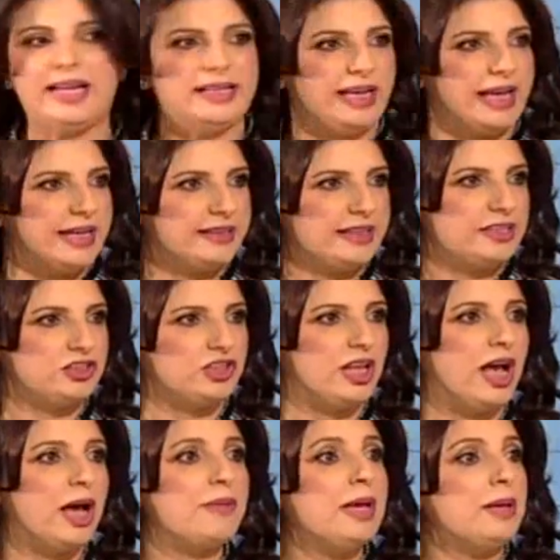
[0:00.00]
انحاء التاتش
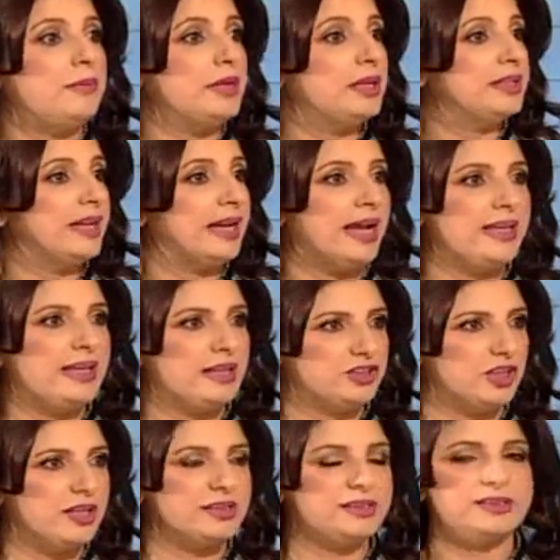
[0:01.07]
لاب بيقدر اي
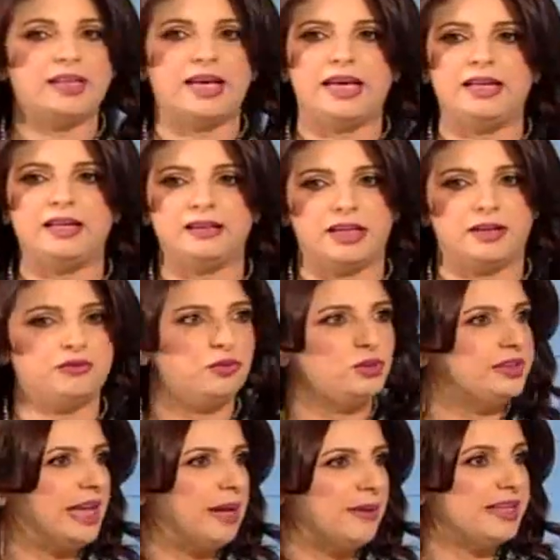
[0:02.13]
شخص يقدر
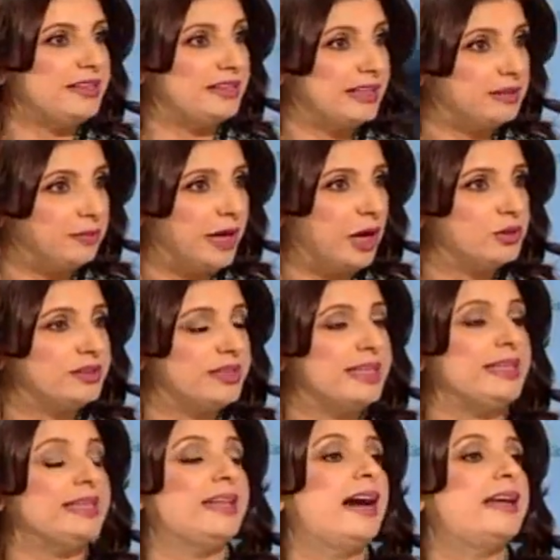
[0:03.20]
يفوت يعمل انترنت
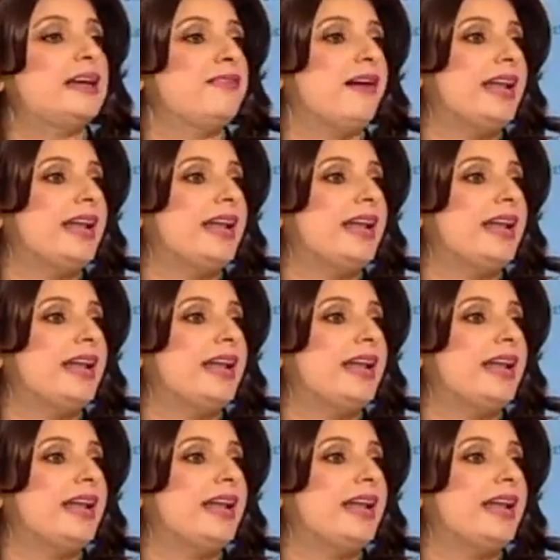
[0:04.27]
براوزنج يتعرف